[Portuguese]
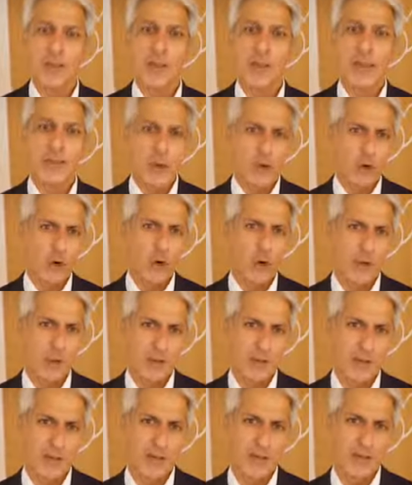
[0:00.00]

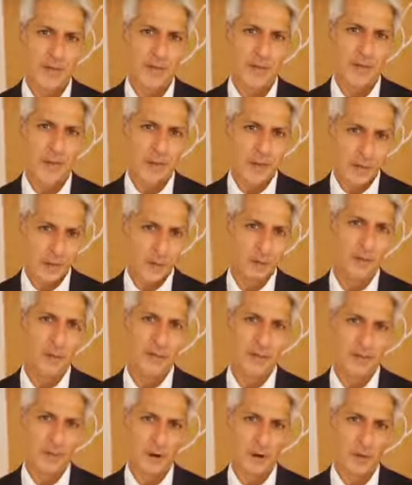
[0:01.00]
econômica e
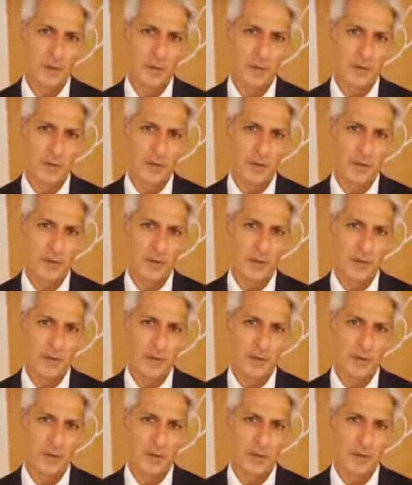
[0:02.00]
social.